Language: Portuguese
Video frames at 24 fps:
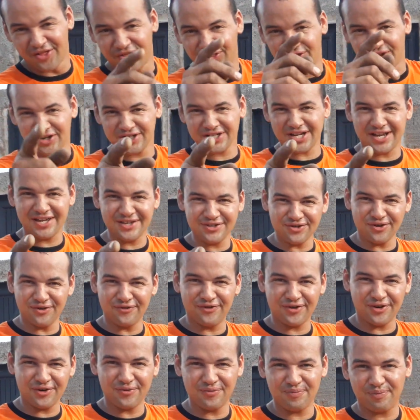Nós já
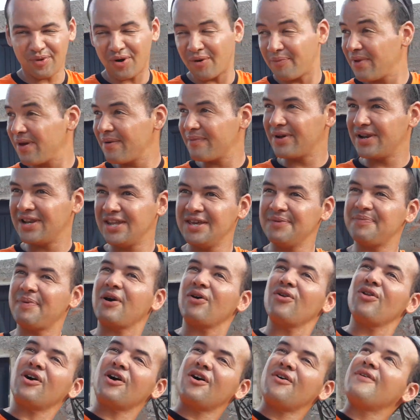resolveu um problema ali para
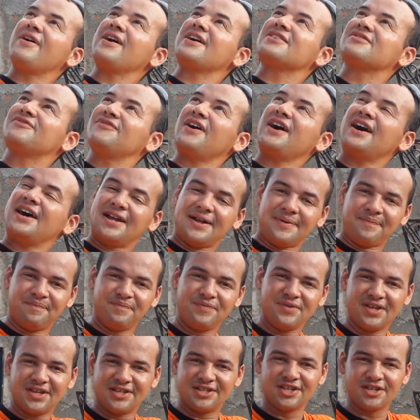colocar umas varas
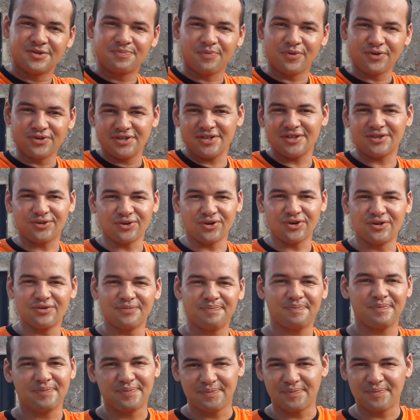de expositor no,
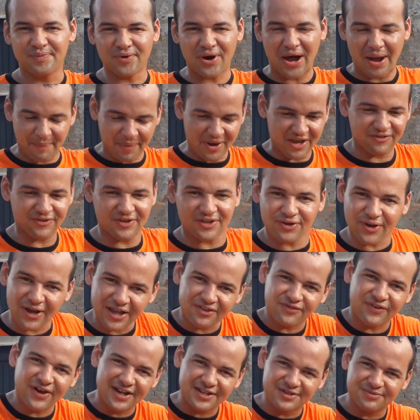pro rapaz vender umas
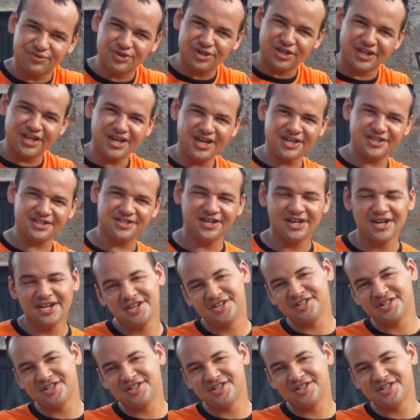varas de mulinete.